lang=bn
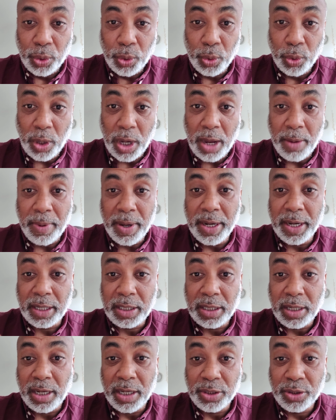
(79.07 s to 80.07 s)
তো আমার
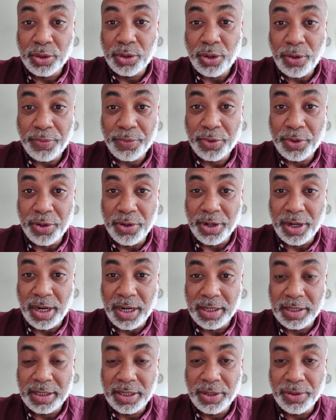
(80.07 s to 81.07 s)
একটা সফট
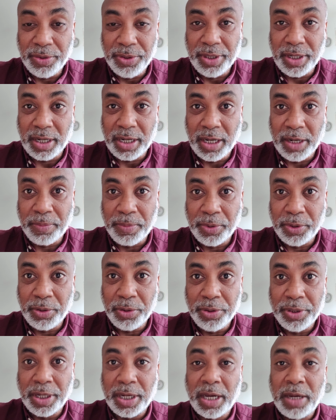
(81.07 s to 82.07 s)
কর্নার আছে ওই জায়গার
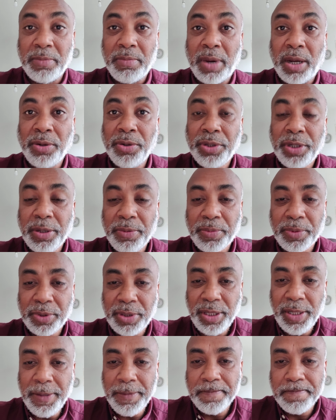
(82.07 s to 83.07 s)
প্রতি ওই জায়গার মানুষের
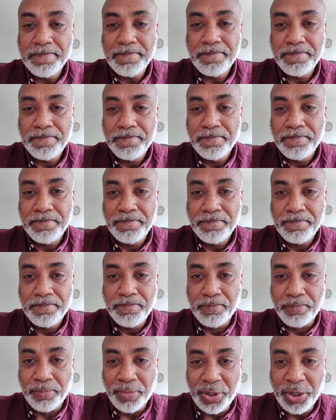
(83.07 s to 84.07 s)
প্রতি
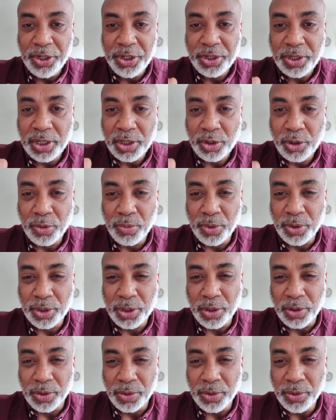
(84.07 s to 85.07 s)
বৃষ্টের
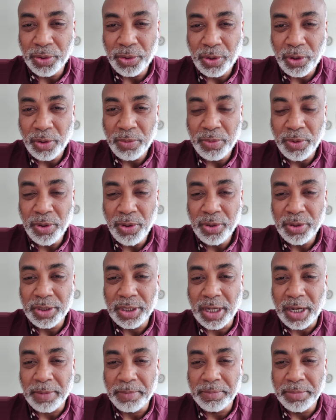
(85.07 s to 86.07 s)
সুমনকে অনুরোধ করব
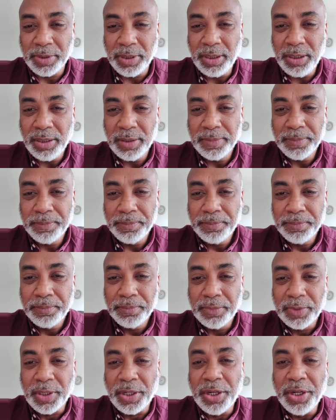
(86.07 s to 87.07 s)
যে আপনি
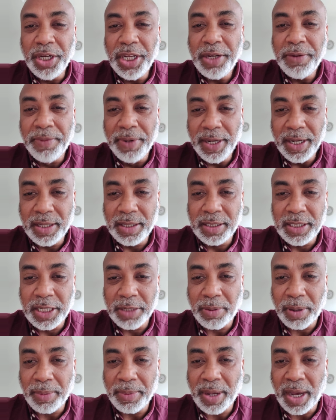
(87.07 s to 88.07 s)
নির্ভীক
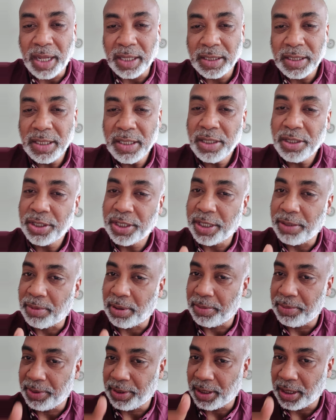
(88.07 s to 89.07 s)
যেভাবে আছেন
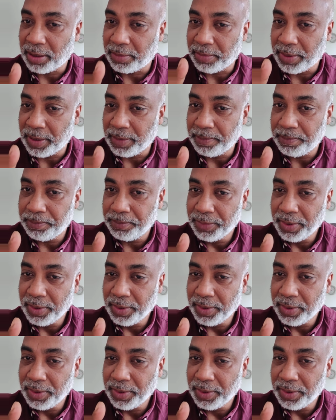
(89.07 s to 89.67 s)
সেভাবেই থাকবেন